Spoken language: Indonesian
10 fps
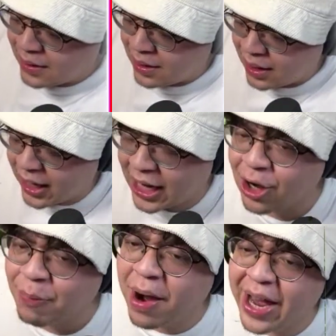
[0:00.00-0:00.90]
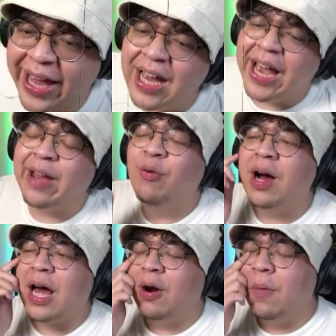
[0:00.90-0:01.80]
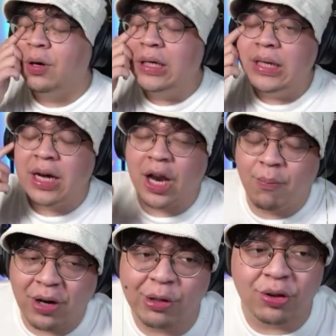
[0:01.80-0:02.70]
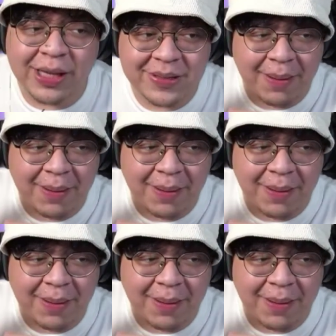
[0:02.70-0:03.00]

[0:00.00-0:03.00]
eh kalau mau eh eh gua kalau mau di kalau mau dikutip